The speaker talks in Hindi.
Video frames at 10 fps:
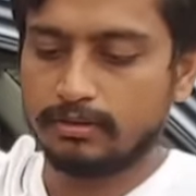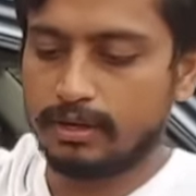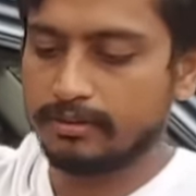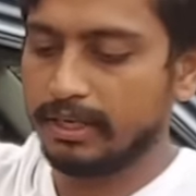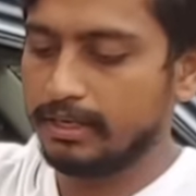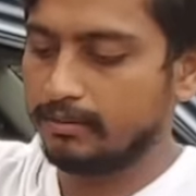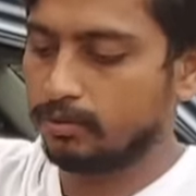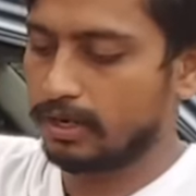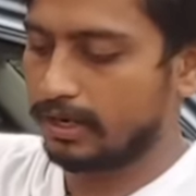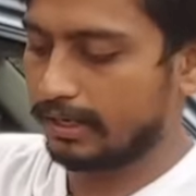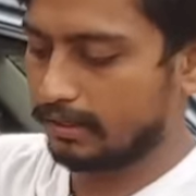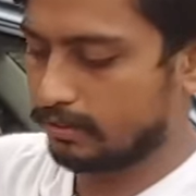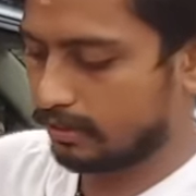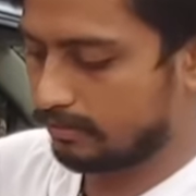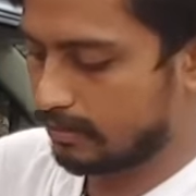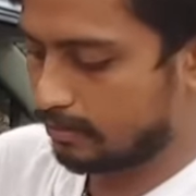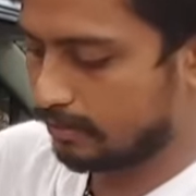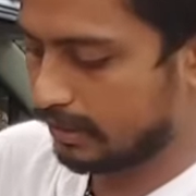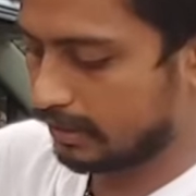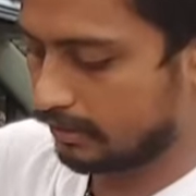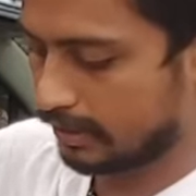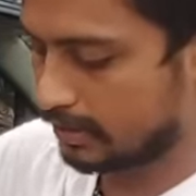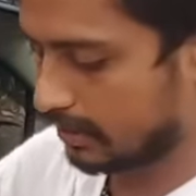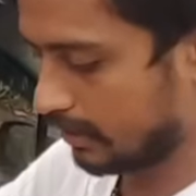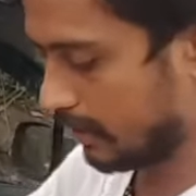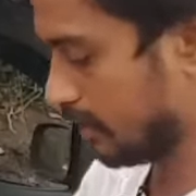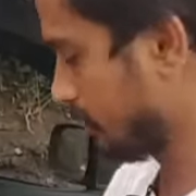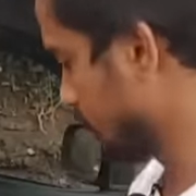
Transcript: अभी यही हमको लगाने का उधर मैं आपको भी दिखाता हूँ कैसा करने रहते